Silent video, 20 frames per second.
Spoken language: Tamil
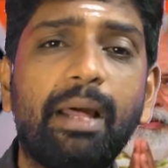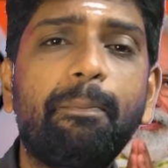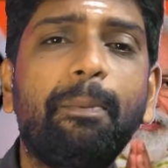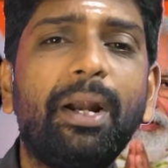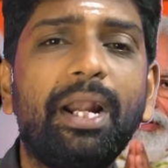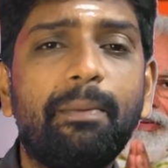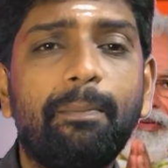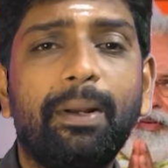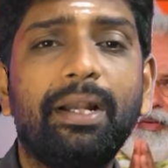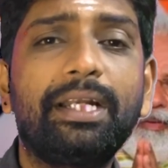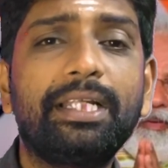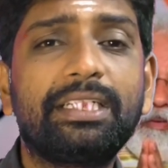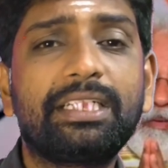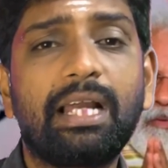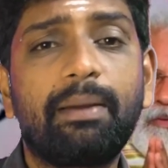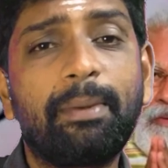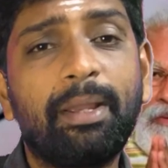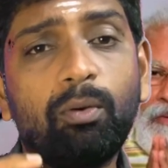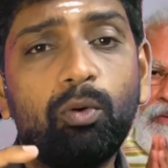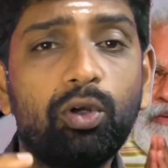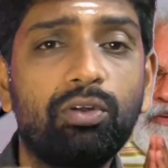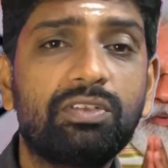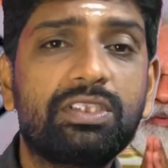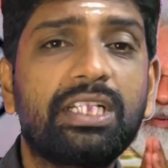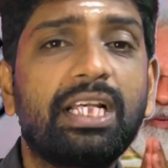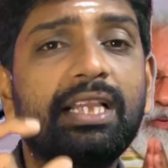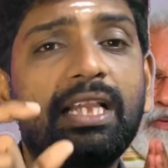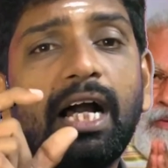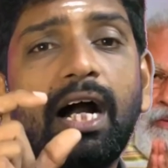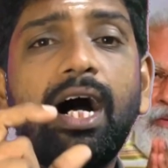எடப்பாடி பழனிசாமி ஒரு
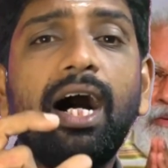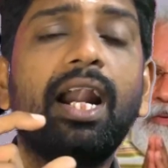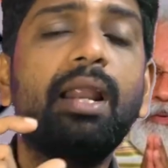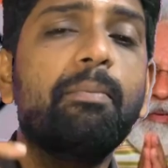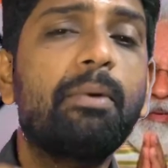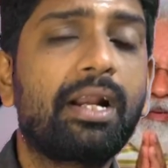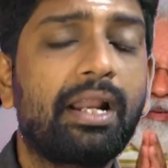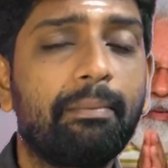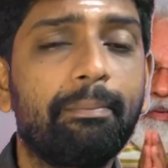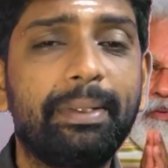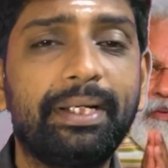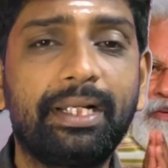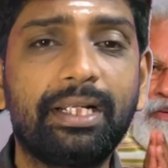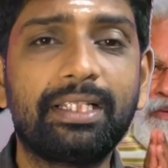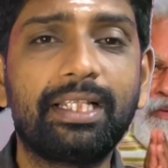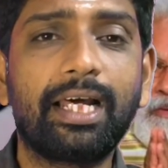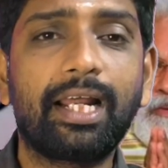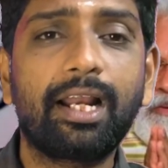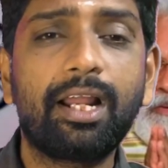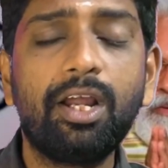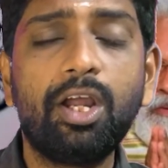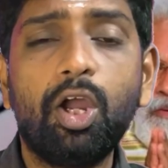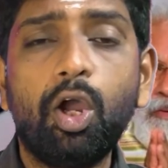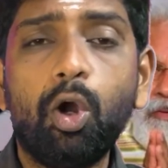விஷயத்தை ஆழமா நம்பிட்டு இருந்தார்